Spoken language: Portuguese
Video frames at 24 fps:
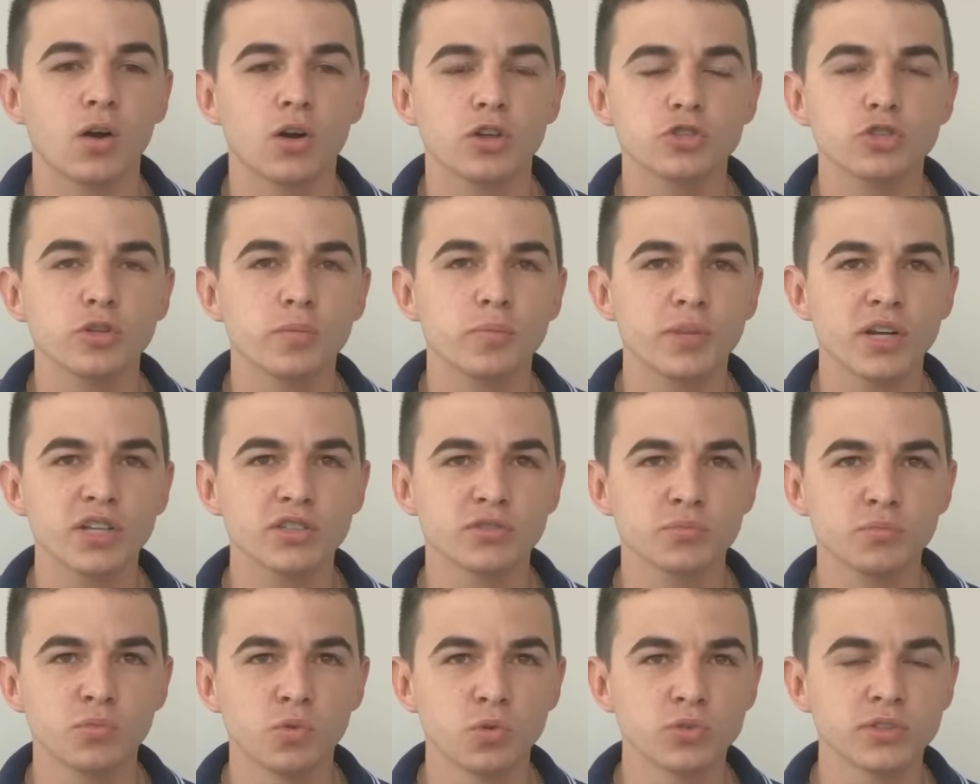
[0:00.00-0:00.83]
agora sobre
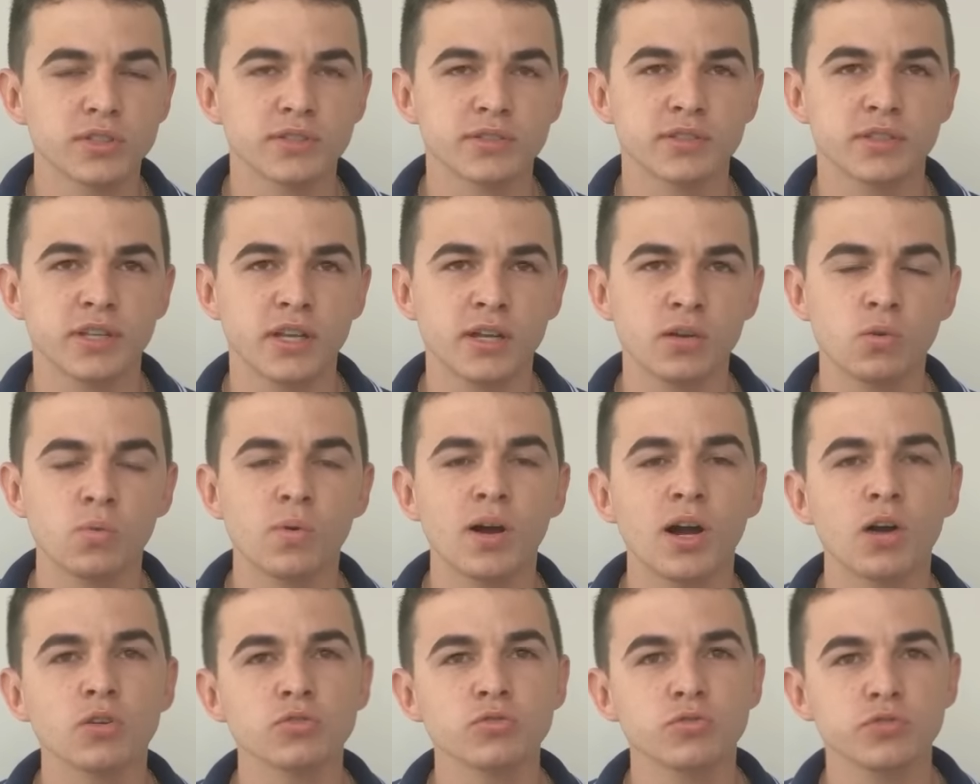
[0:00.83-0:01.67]
as multas, né?
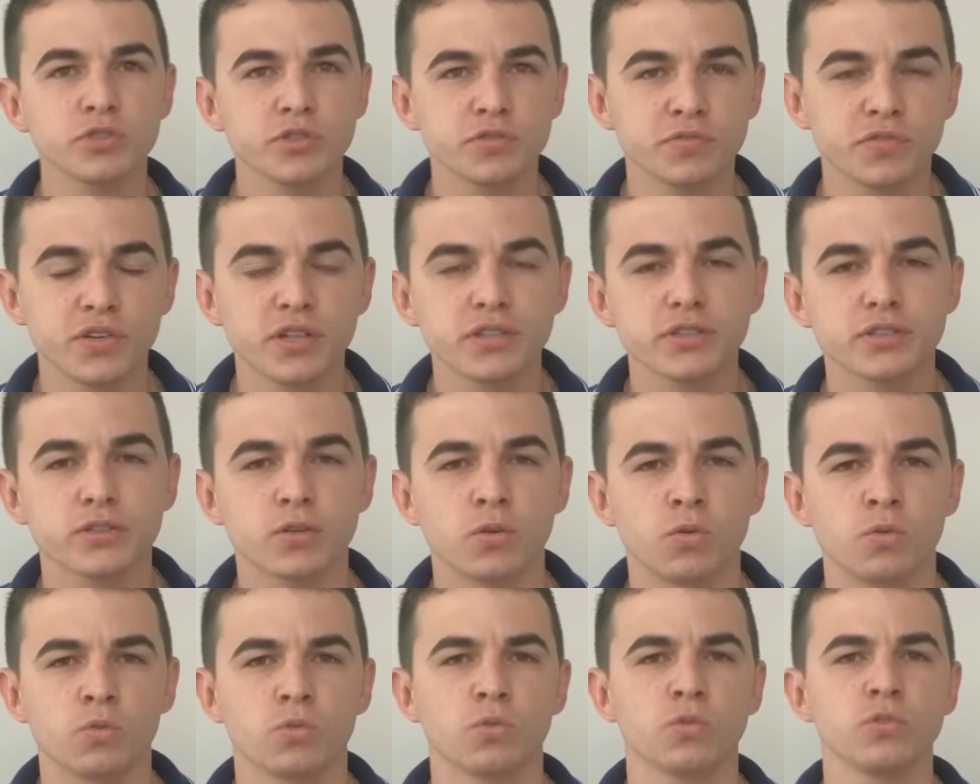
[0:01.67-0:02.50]
O auto de
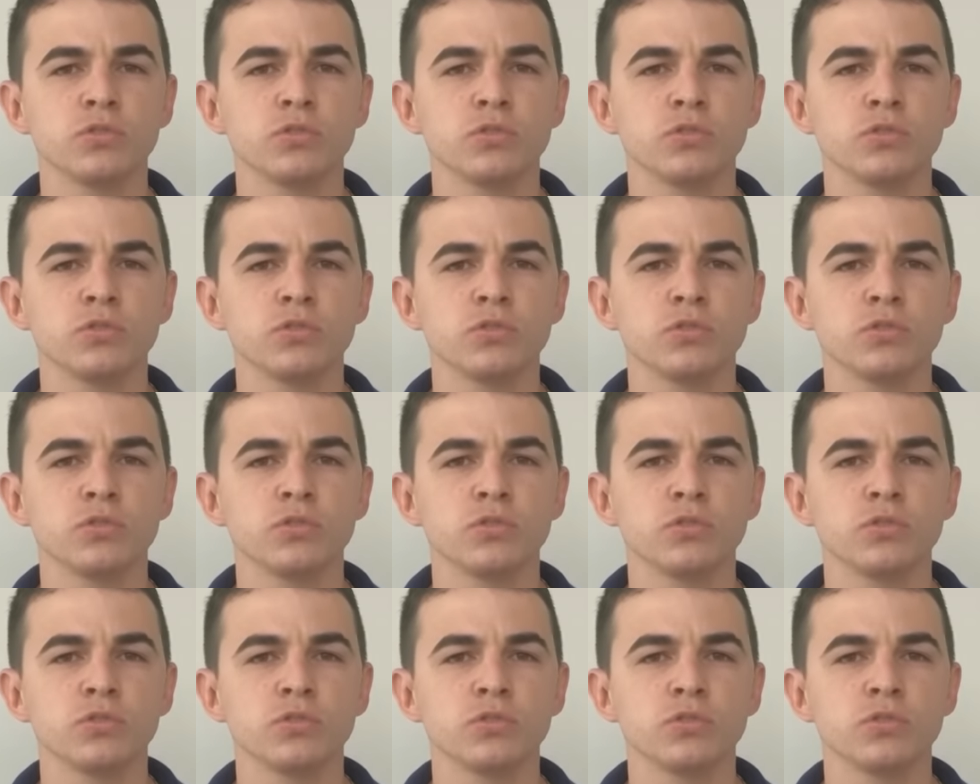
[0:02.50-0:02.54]
infração.